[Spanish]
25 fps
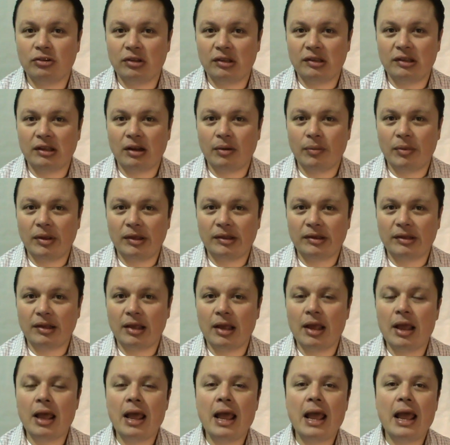de cerveza.
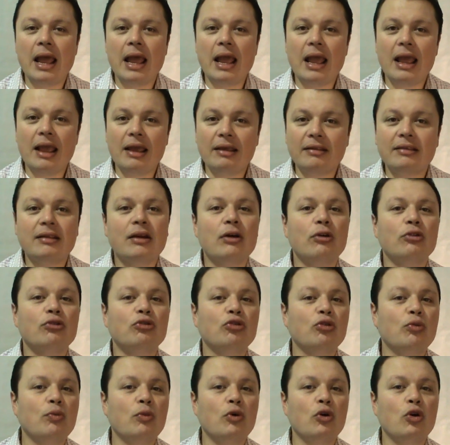Ese
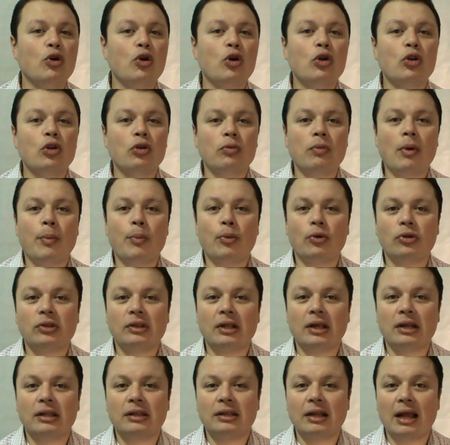consumo no nos va a
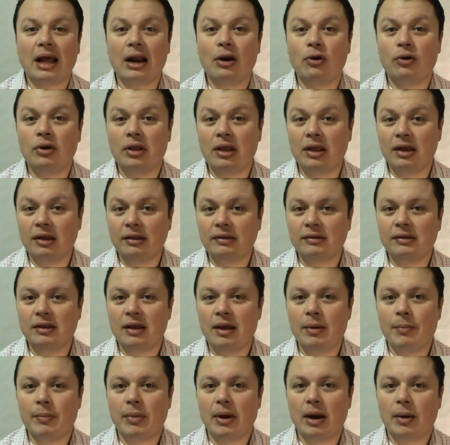aportar calorías
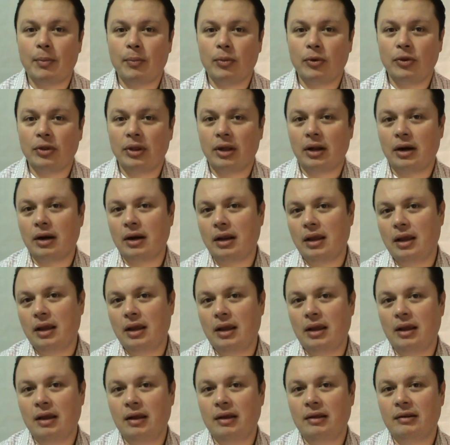para poder
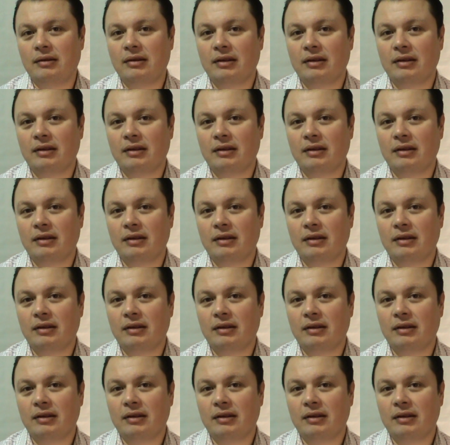eh,